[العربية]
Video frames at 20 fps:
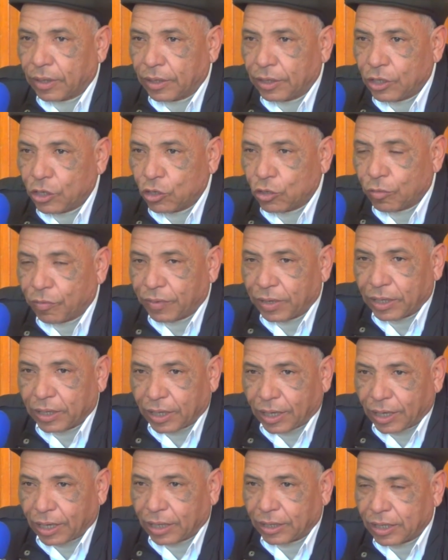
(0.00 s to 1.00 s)
غادي نجاوب في
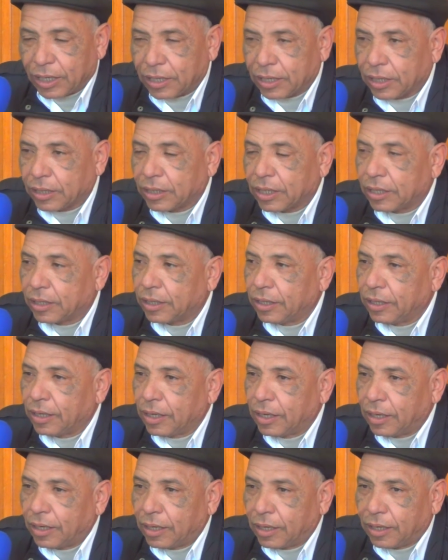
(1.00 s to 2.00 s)
اطار الاختصاصات
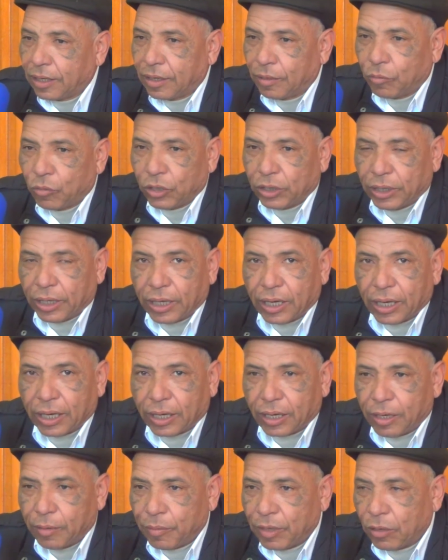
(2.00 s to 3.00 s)
ديال المديريه
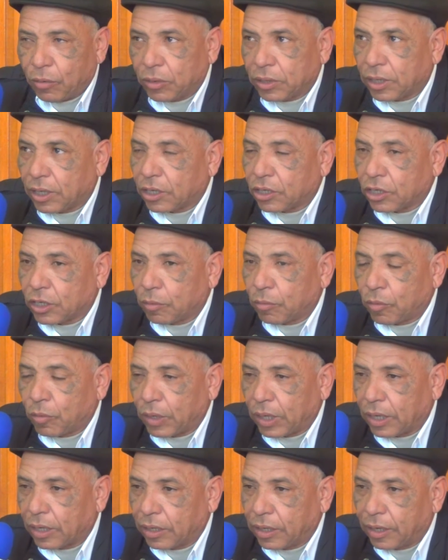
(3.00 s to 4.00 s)
الاقليميه لوزاره الشباب
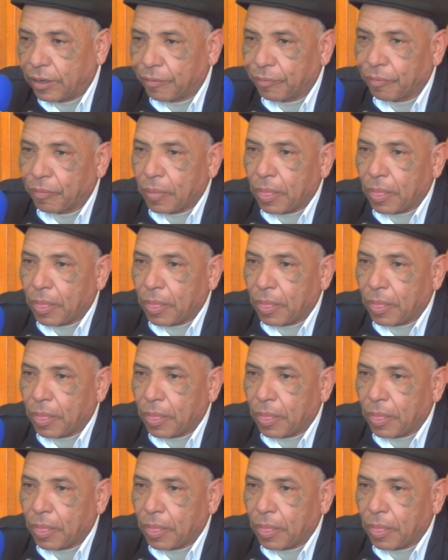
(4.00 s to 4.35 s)
والرياضه